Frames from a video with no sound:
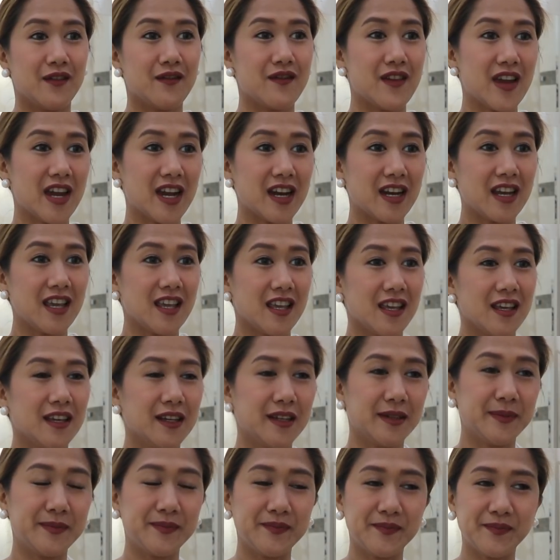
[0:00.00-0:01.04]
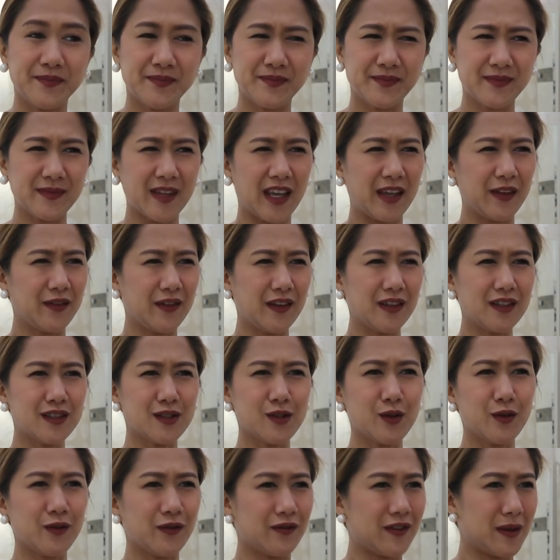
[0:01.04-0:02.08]
Very, mm, I feel
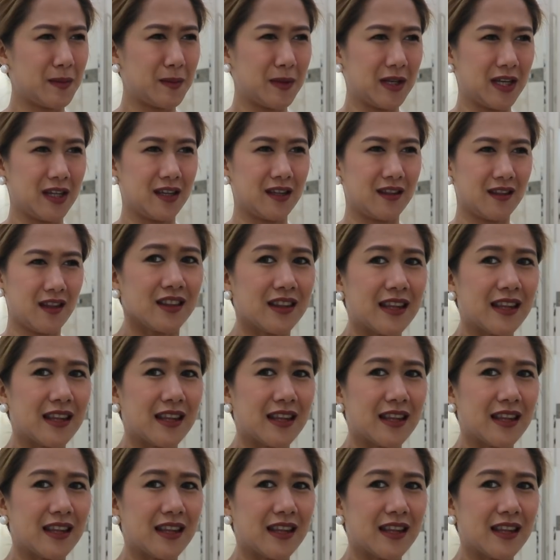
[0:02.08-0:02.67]
so feminine.